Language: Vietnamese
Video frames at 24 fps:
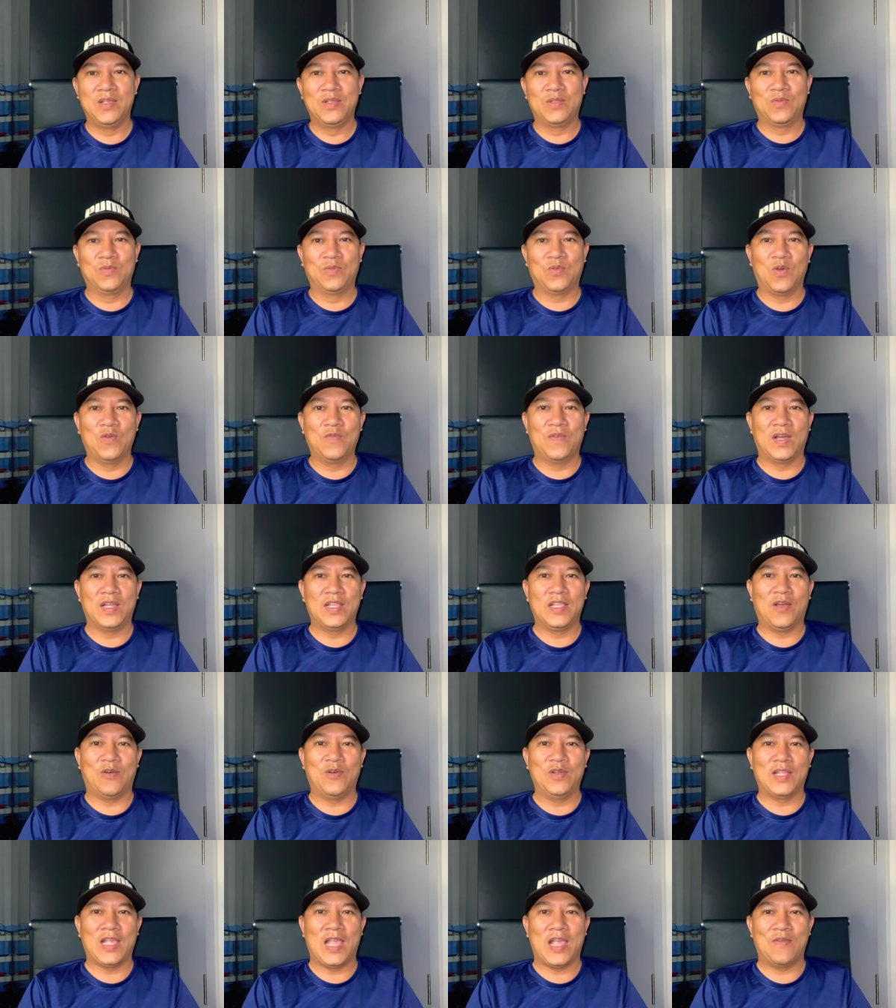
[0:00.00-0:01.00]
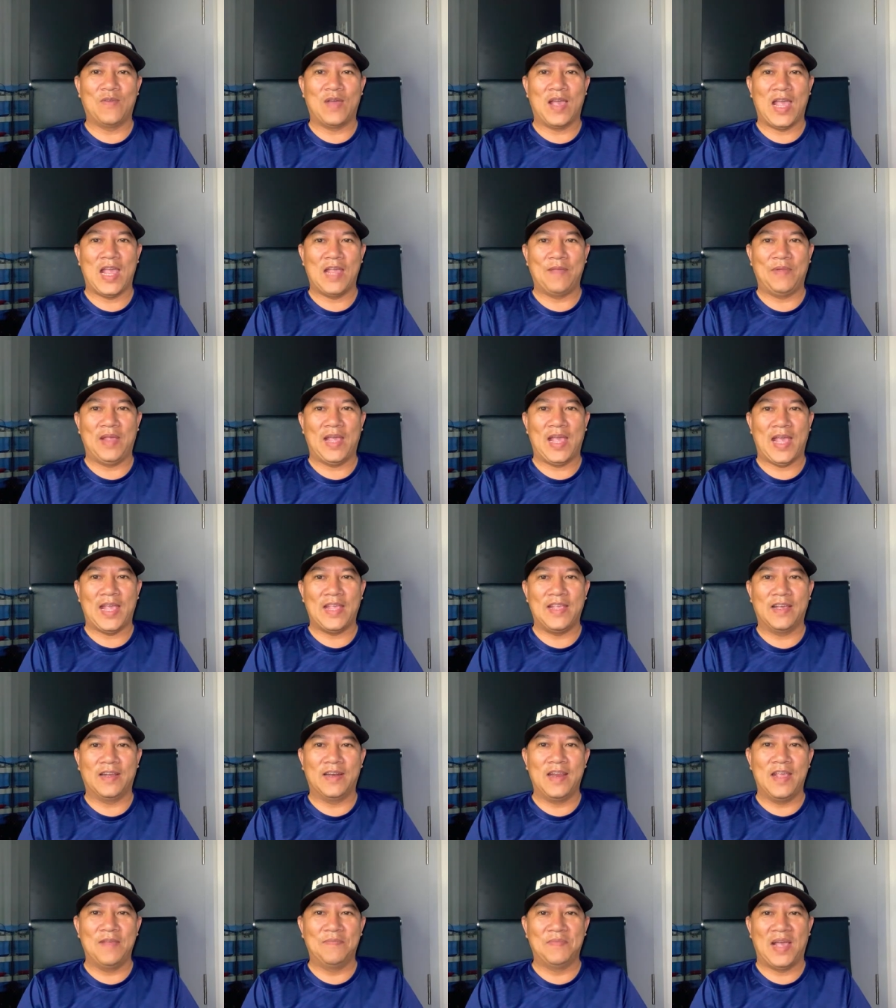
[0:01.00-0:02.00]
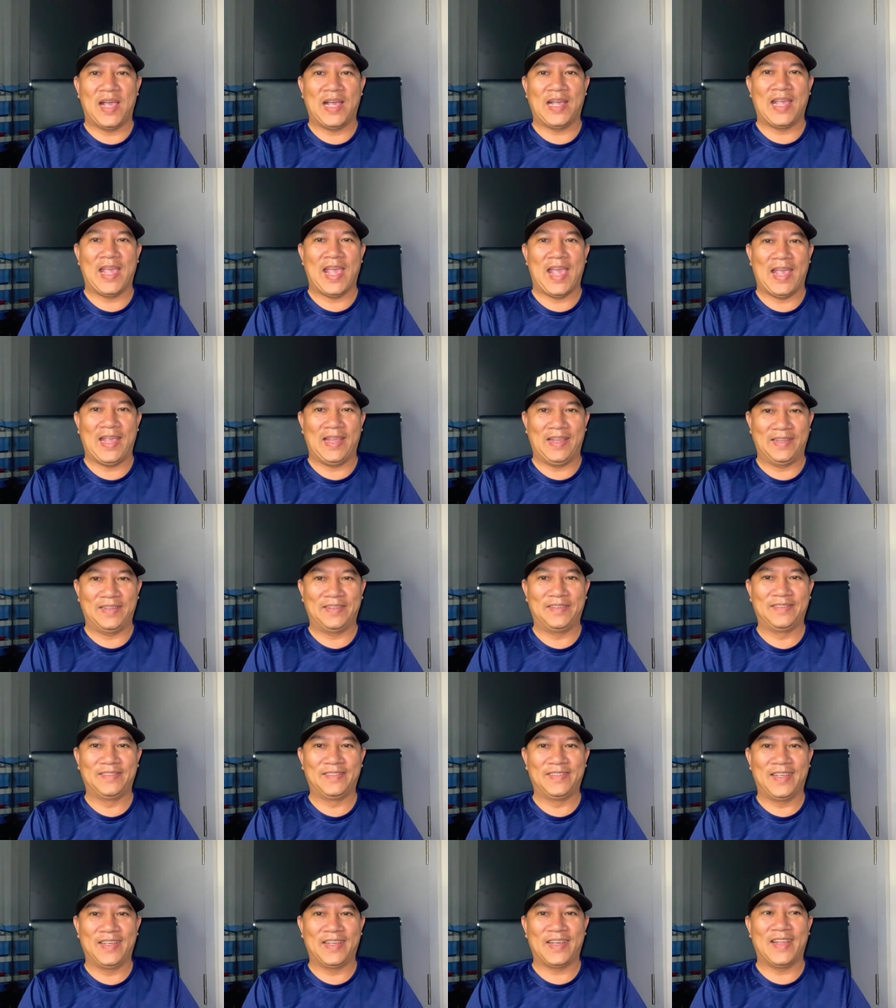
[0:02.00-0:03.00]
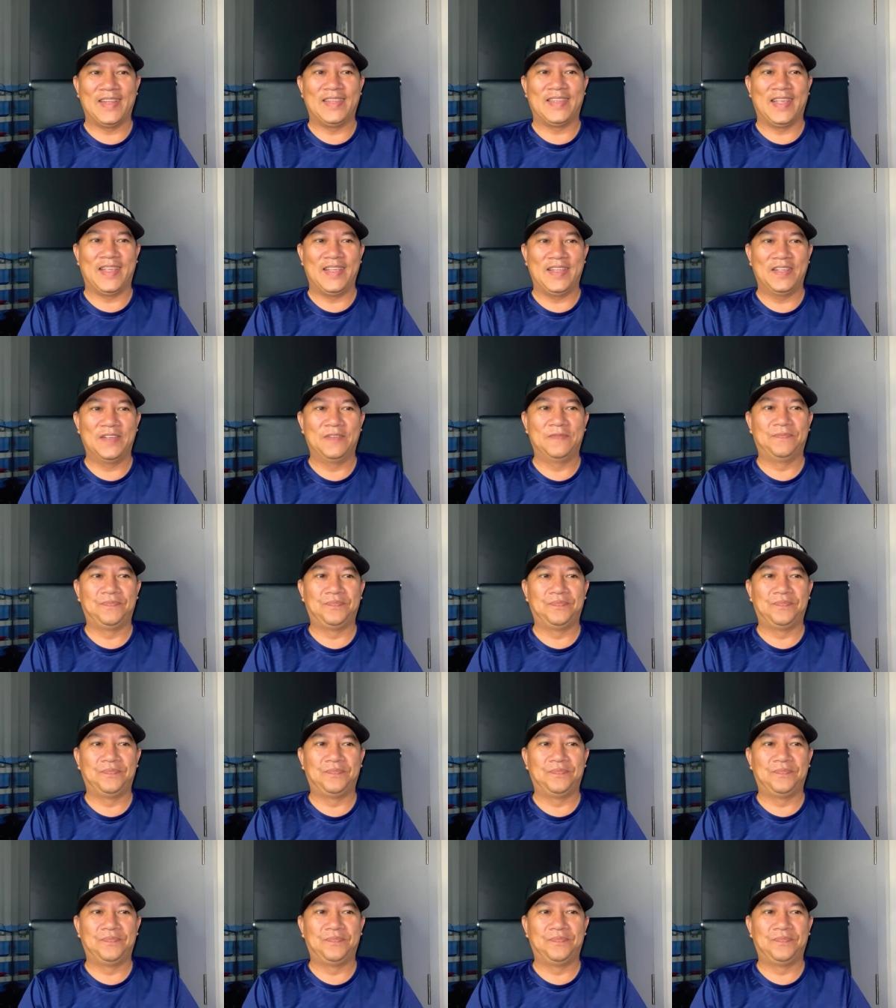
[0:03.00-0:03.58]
chúng tôi vẫn dõi theo 22 giờ đêm hàng ngày các anh chị